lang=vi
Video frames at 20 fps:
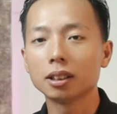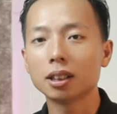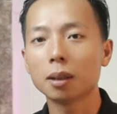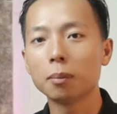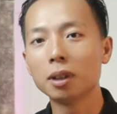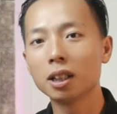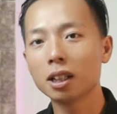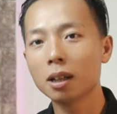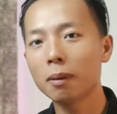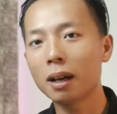
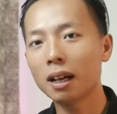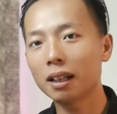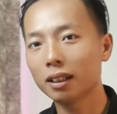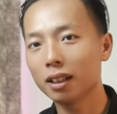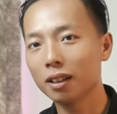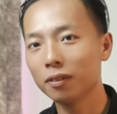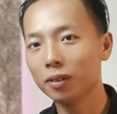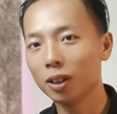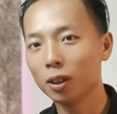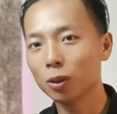Chào mừng các
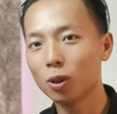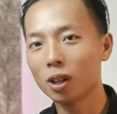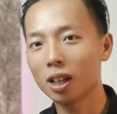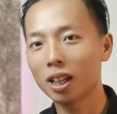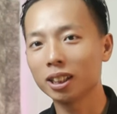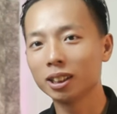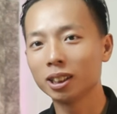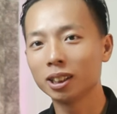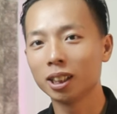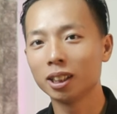bạn đến với cuộc
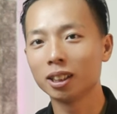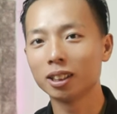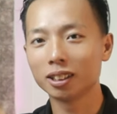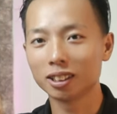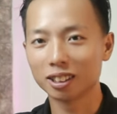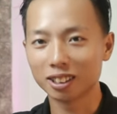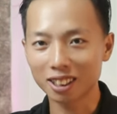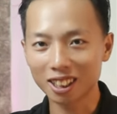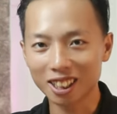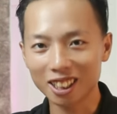hành
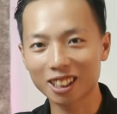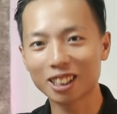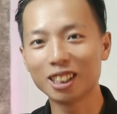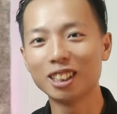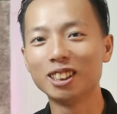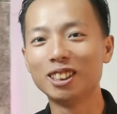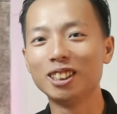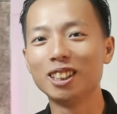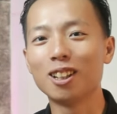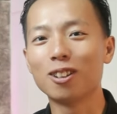trình rất là
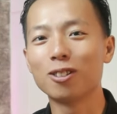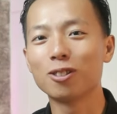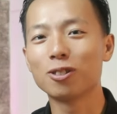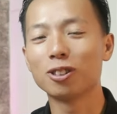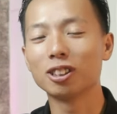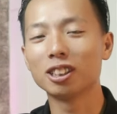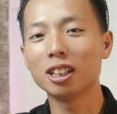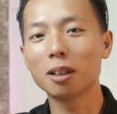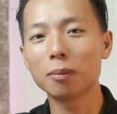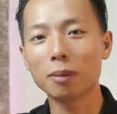kỳ diệu
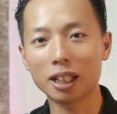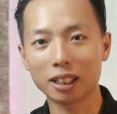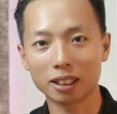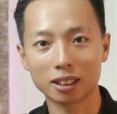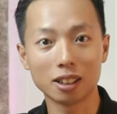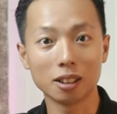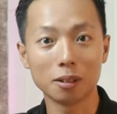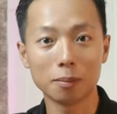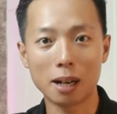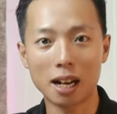của nhiếp
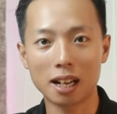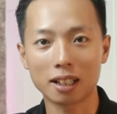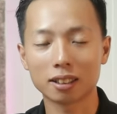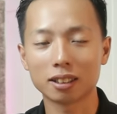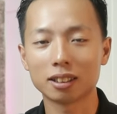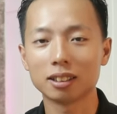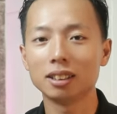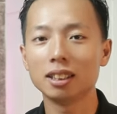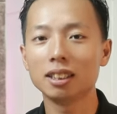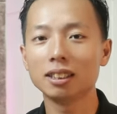ảnh cơ bản.
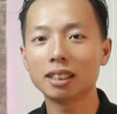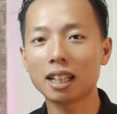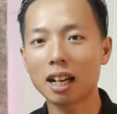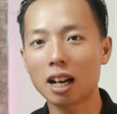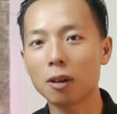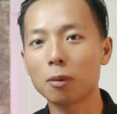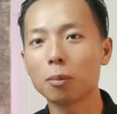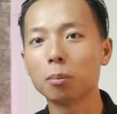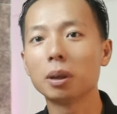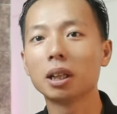Xin
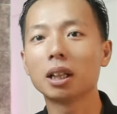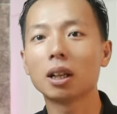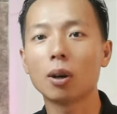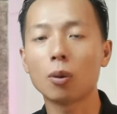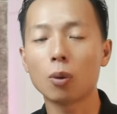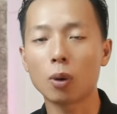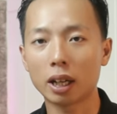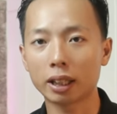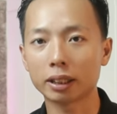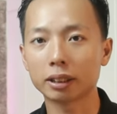chào, mình là
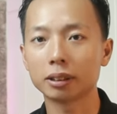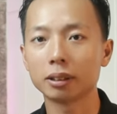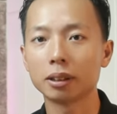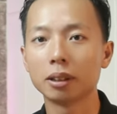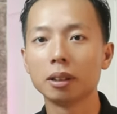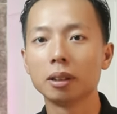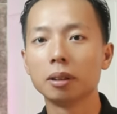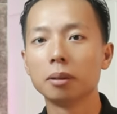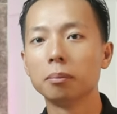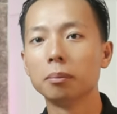Hoàng.
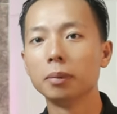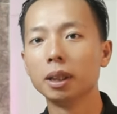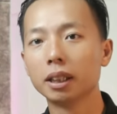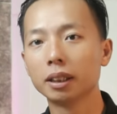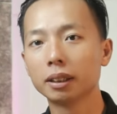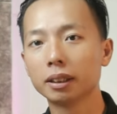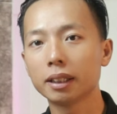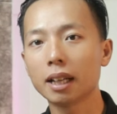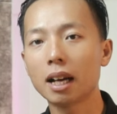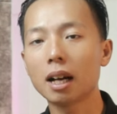
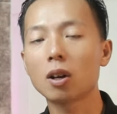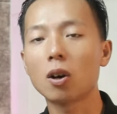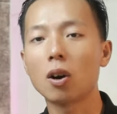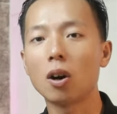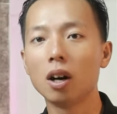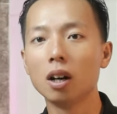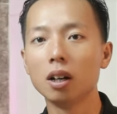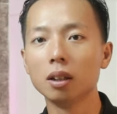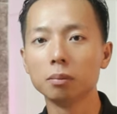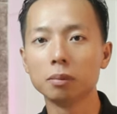Mình đã
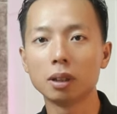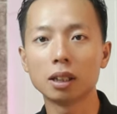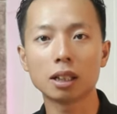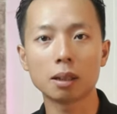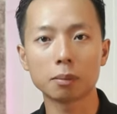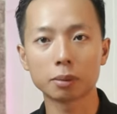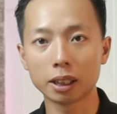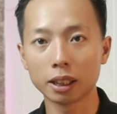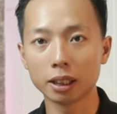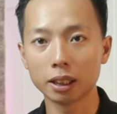có hơn 10
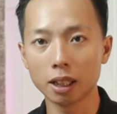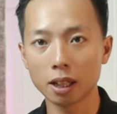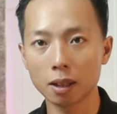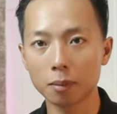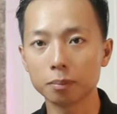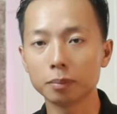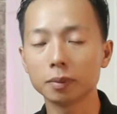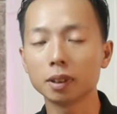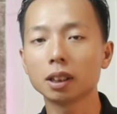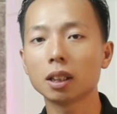năm kinh
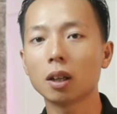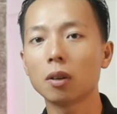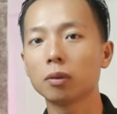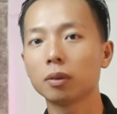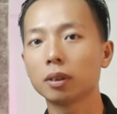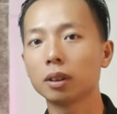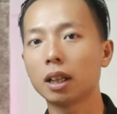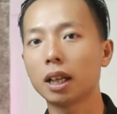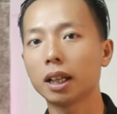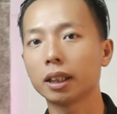nghiệm
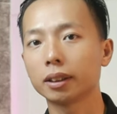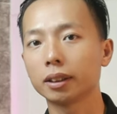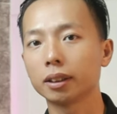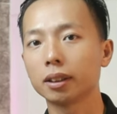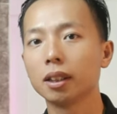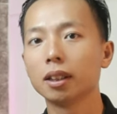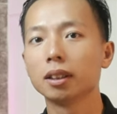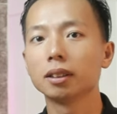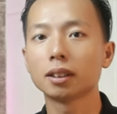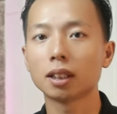trong ngành
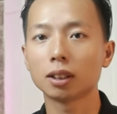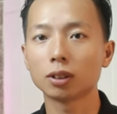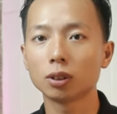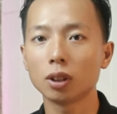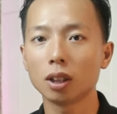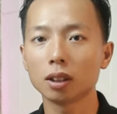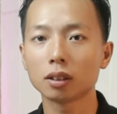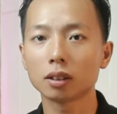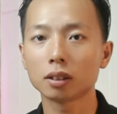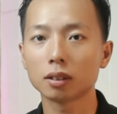sản
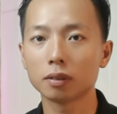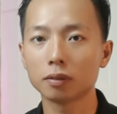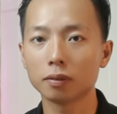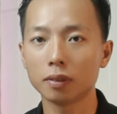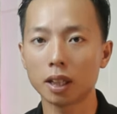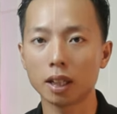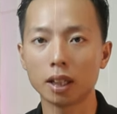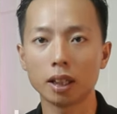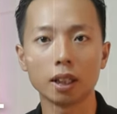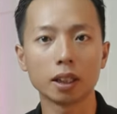xuất
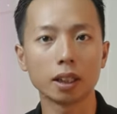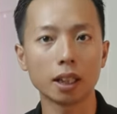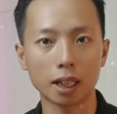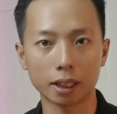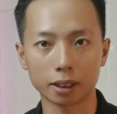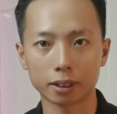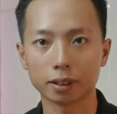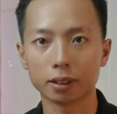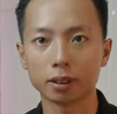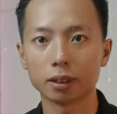về hình
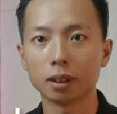ảnh.